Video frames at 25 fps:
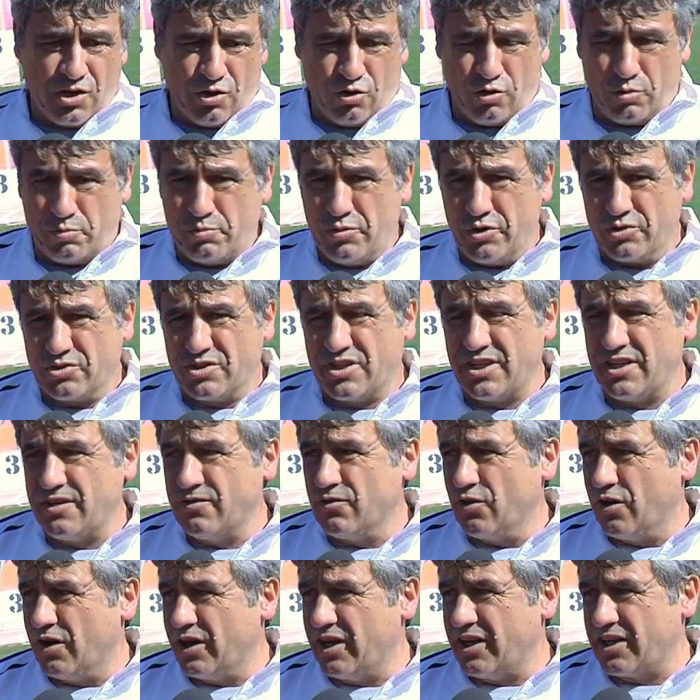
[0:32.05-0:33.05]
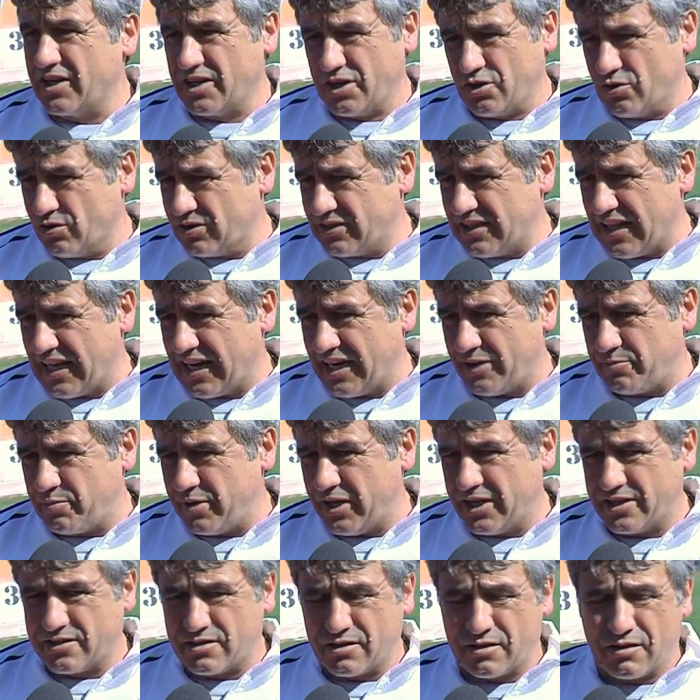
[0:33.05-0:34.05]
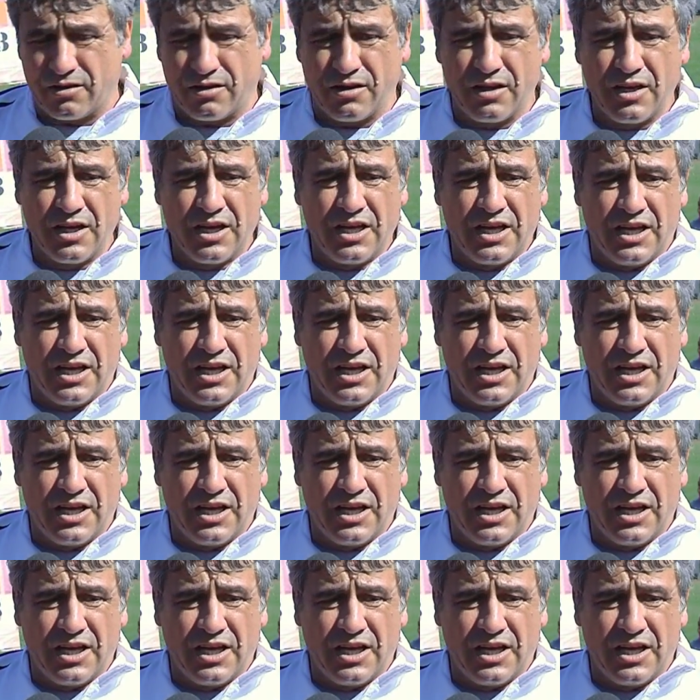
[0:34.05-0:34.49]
L'obiettivo è ricordare Pietro.